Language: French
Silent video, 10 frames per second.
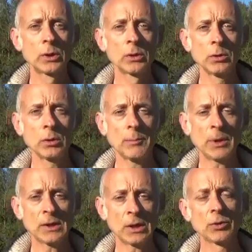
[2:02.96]
qu'à
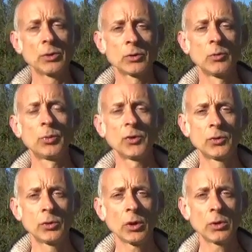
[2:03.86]
partir de notre
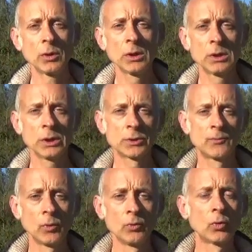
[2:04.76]
posture, les
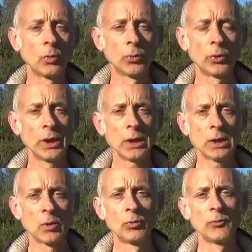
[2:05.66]
chevaux nous comprenaient
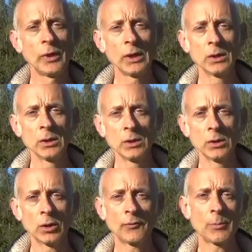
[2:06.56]
et on pouvait
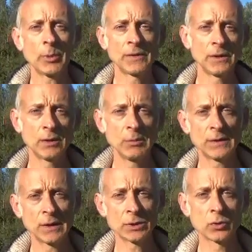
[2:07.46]
leur faire passer des
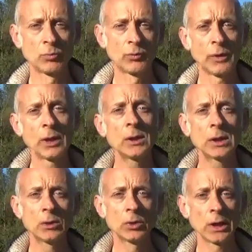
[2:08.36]
messages, on pouvait
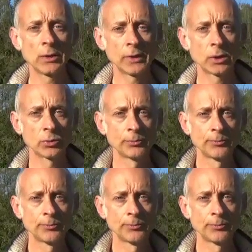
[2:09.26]
dialoguer avec eux.